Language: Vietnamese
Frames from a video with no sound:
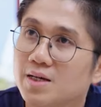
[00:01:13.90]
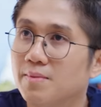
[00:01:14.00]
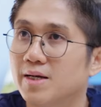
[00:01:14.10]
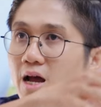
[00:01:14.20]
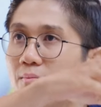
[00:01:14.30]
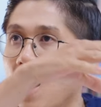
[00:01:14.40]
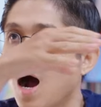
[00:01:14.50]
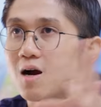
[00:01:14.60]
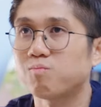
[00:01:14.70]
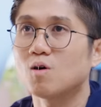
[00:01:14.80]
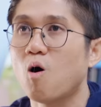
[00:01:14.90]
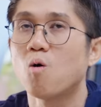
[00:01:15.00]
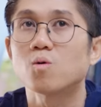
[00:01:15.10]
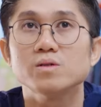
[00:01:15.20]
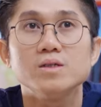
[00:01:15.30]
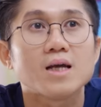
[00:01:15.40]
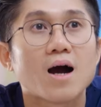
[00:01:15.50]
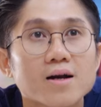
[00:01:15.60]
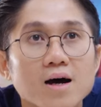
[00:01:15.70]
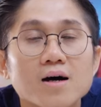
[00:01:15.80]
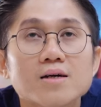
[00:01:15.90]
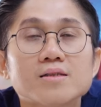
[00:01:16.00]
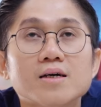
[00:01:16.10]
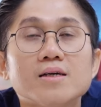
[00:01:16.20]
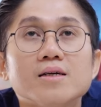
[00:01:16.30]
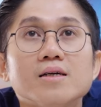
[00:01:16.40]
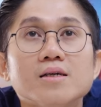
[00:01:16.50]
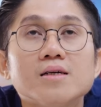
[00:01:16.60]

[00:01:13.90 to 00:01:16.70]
Nhưng mà nếu mà ở góc độ của đứa nhỏ đó thì